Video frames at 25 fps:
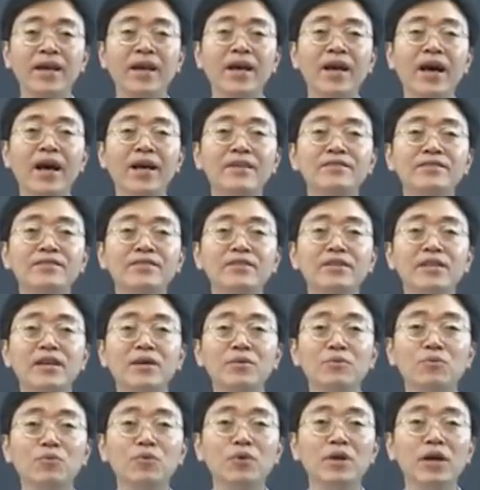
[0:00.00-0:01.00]
看似
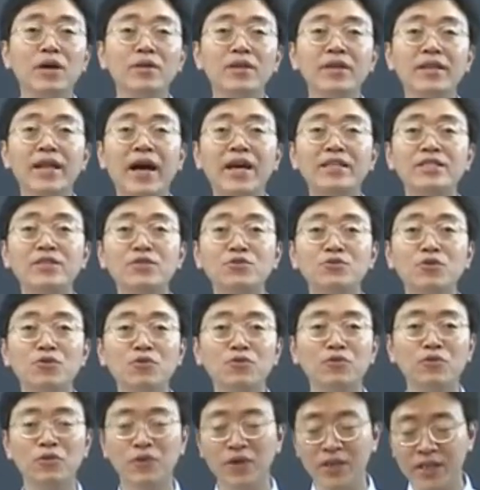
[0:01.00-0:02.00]
很无聊的大声
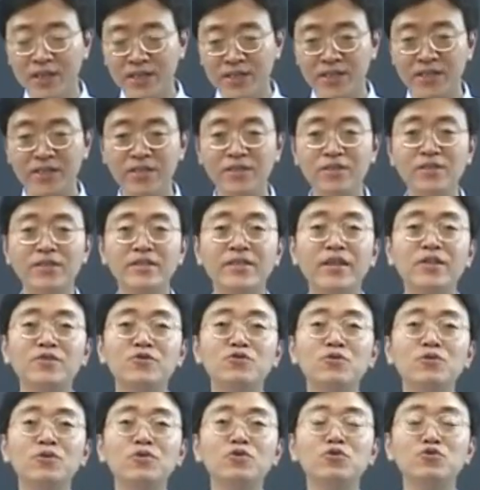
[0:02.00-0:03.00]
重复，其实你在
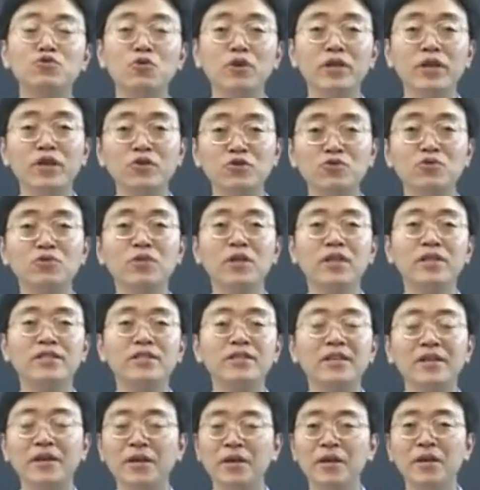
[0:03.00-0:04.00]
重做一个重要的
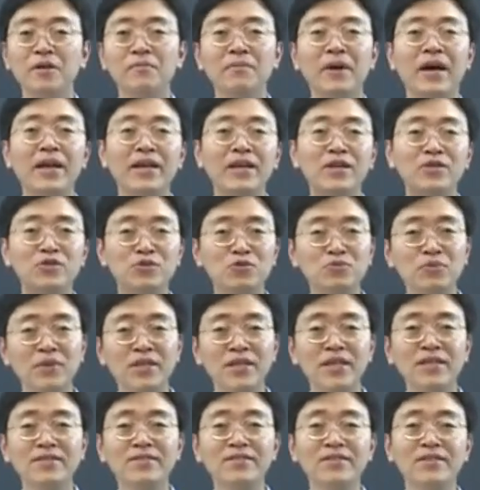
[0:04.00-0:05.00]
事儿，把这个中
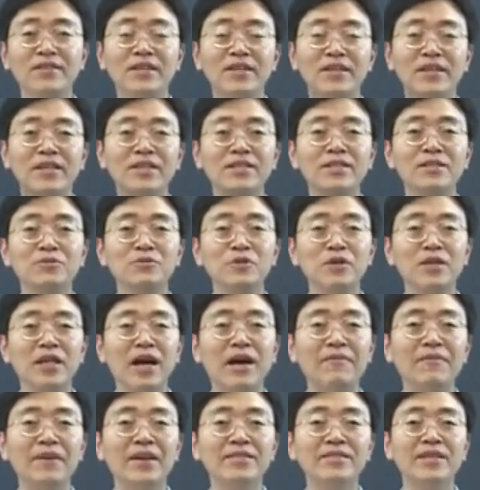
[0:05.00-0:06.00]
文意思跟英语
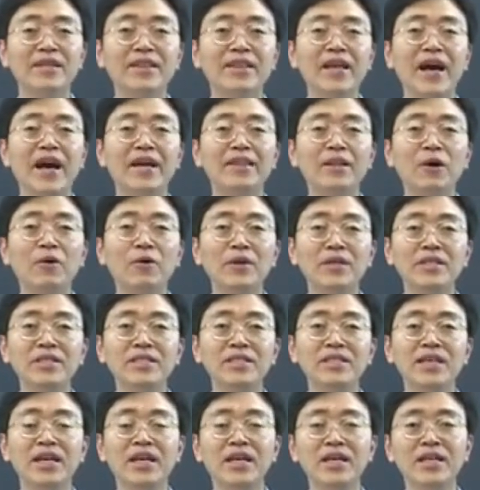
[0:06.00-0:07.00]
搭配，在大脑里
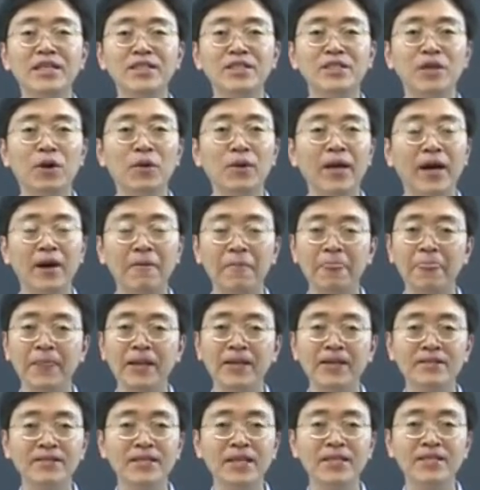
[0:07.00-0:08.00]
建立桥梁，
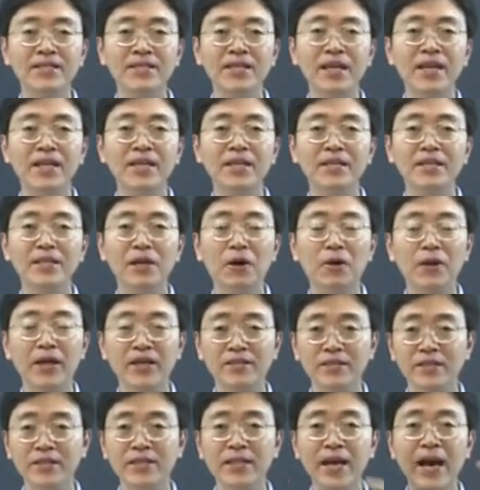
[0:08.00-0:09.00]
在建立桥
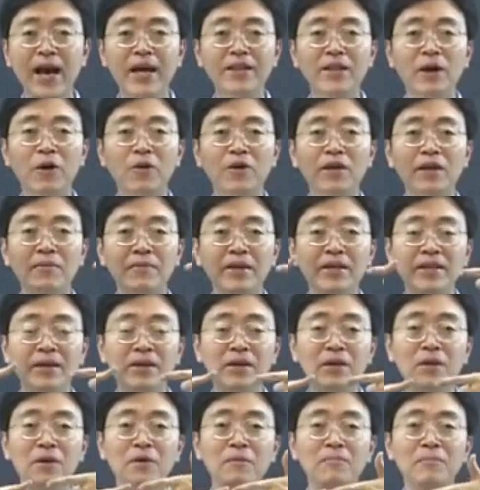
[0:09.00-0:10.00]
梁，在大脑里边
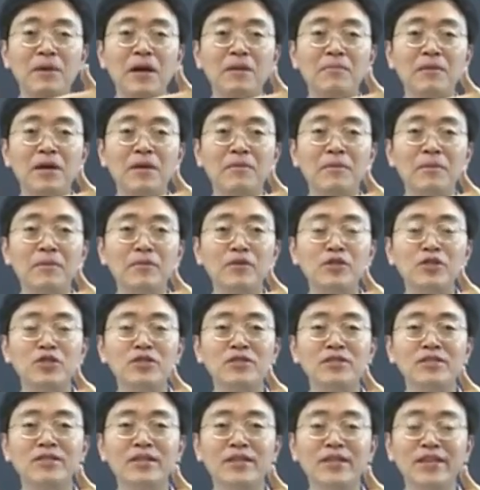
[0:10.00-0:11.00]
呢，慢慢慢慢
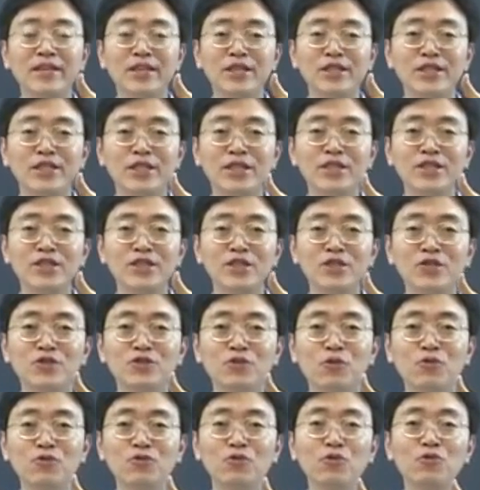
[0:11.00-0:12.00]
使这个神经
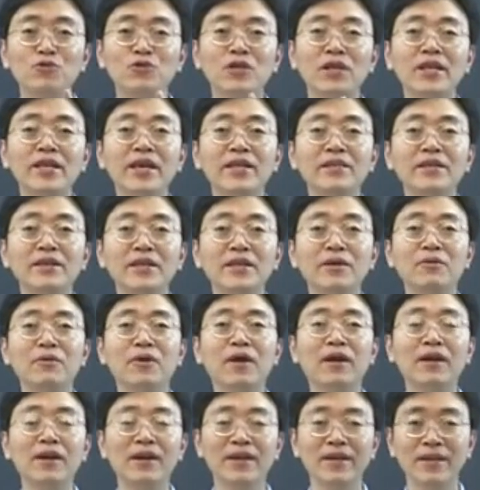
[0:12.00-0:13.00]
轴突就连在一
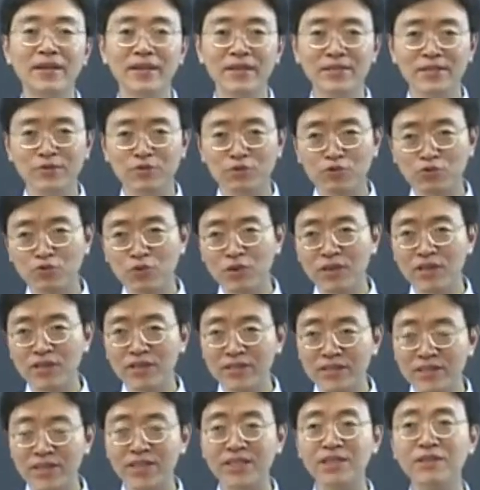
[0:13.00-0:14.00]
块儿了。就是说，
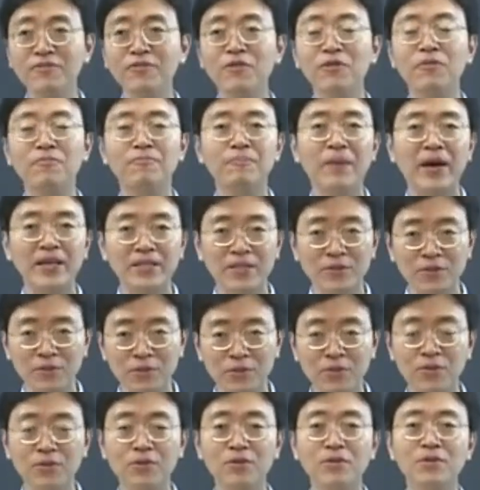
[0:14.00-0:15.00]
洗衣服，马上
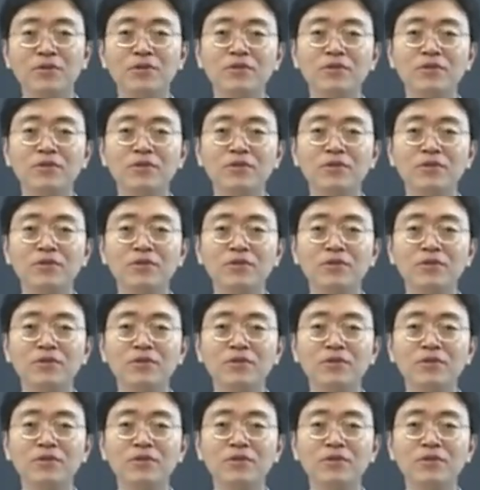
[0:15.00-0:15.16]
do do